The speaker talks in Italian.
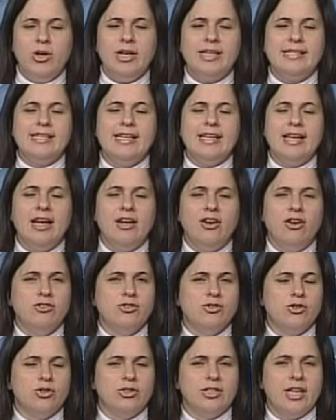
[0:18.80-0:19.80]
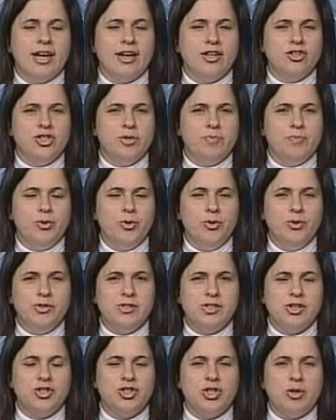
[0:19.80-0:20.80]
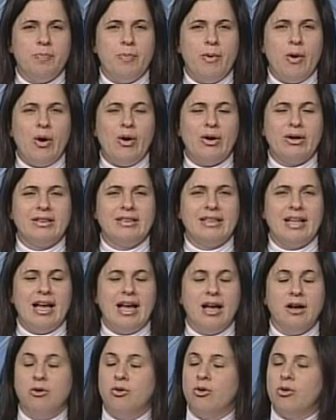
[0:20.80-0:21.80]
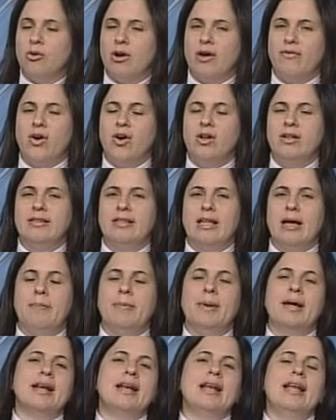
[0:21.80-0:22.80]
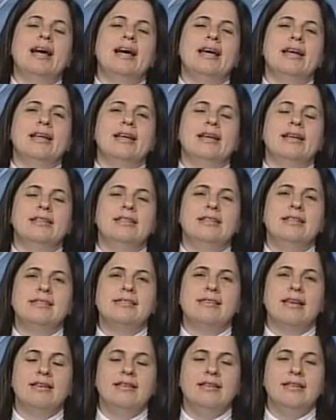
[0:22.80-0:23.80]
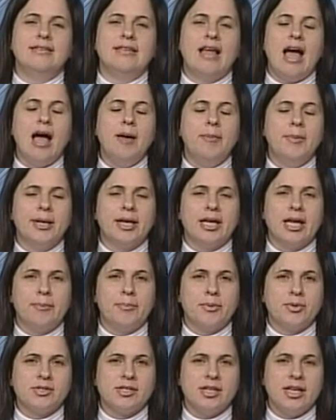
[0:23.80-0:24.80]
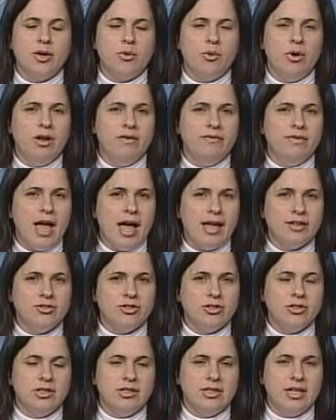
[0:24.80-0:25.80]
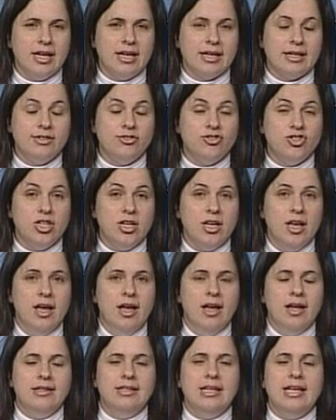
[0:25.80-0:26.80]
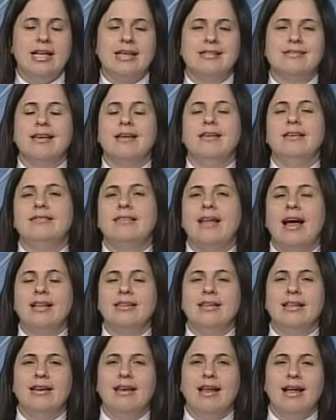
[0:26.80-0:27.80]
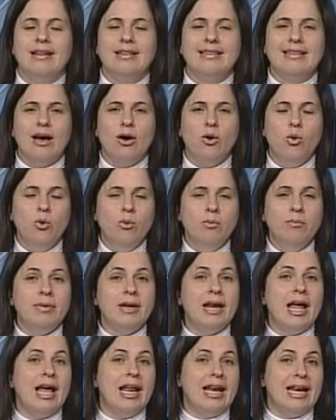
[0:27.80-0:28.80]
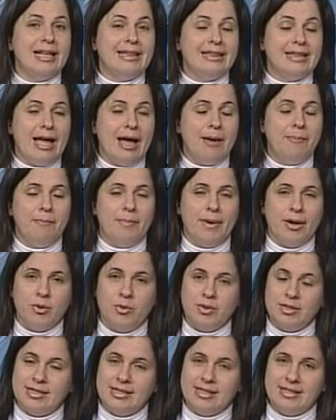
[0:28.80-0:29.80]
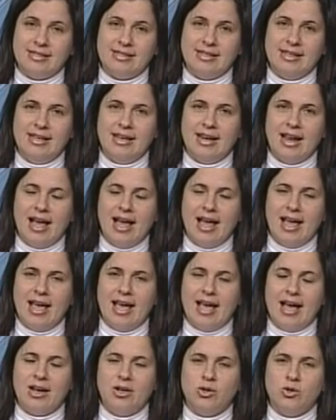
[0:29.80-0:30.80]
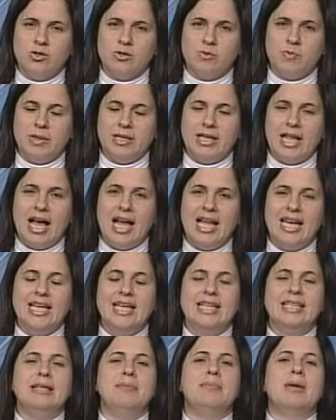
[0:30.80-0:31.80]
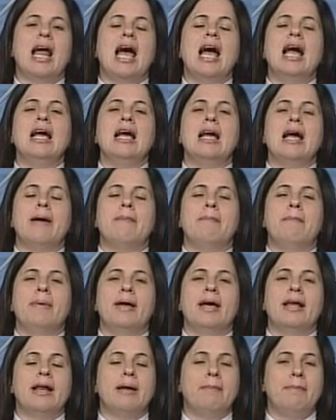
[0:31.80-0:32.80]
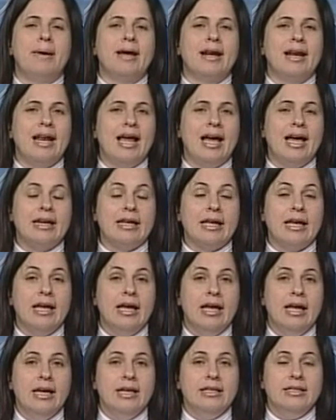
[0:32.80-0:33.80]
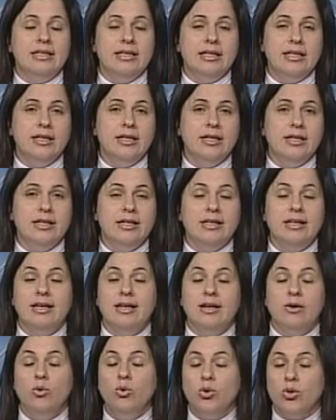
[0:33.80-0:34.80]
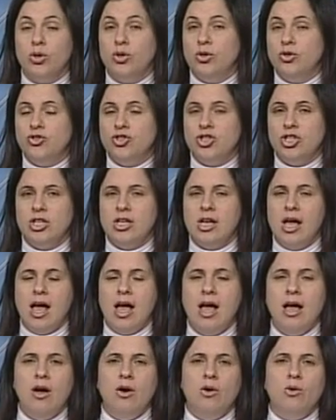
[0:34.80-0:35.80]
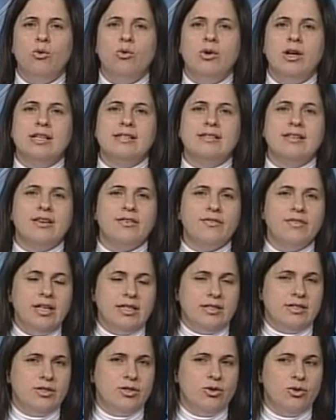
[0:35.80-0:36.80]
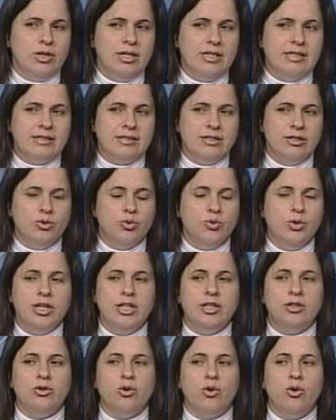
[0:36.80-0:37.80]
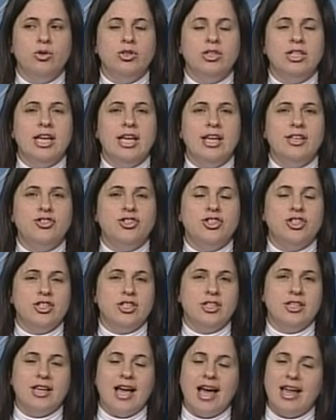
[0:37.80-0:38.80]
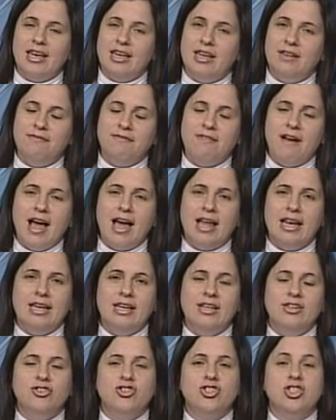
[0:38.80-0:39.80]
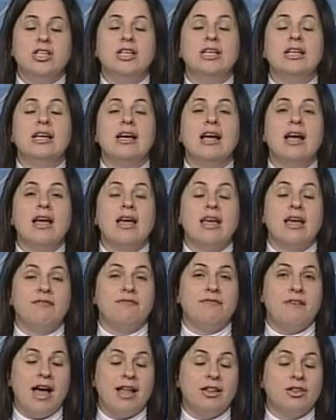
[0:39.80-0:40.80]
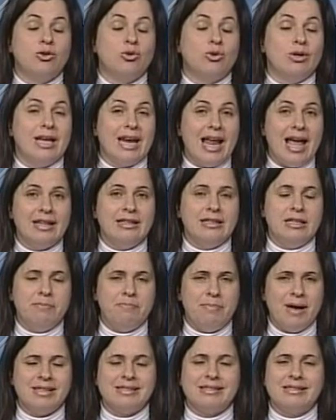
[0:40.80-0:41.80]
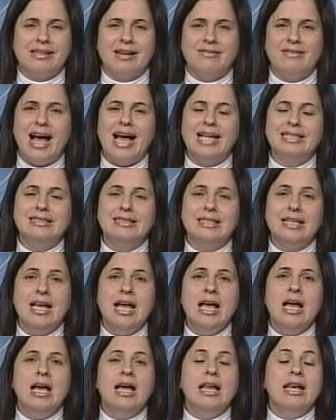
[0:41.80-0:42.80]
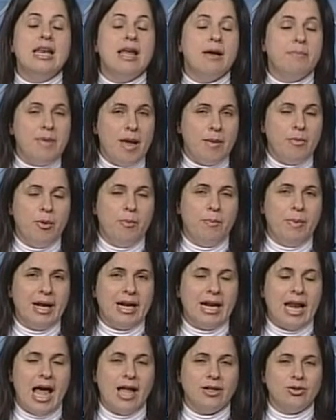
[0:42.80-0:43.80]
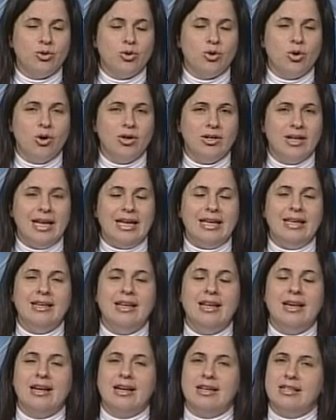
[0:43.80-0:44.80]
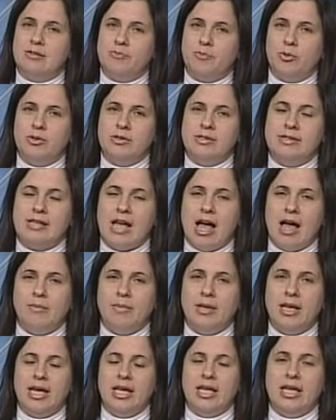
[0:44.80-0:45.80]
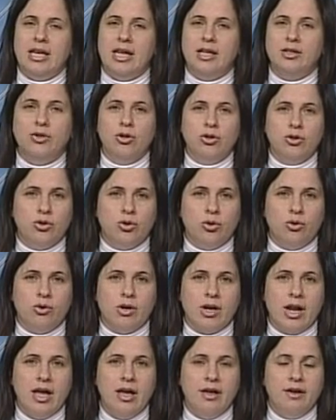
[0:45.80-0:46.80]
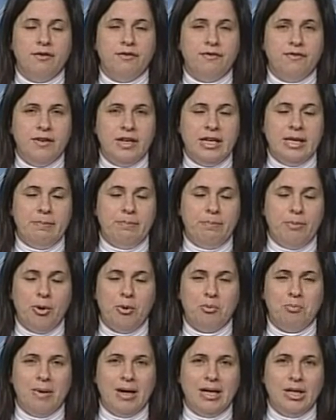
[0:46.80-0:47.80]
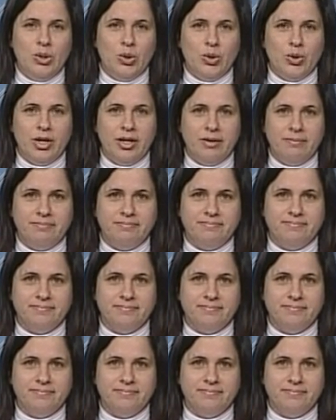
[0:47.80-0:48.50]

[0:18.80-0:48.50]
Stasera il nostro TRG Plus ci porta ancora una volta a parlare di sanità perché prosegue il viaggio di TRG nella sanità dell'Alta Umbria. La tappa questa sera è all'ospedale di Branca per parlare di urologia, un servizio istituito dieci anni fa all'incirca che ha fatto grandi passi avanti. Ne abbiamo parlato con il responsabile, il dottor Filippo Balloni.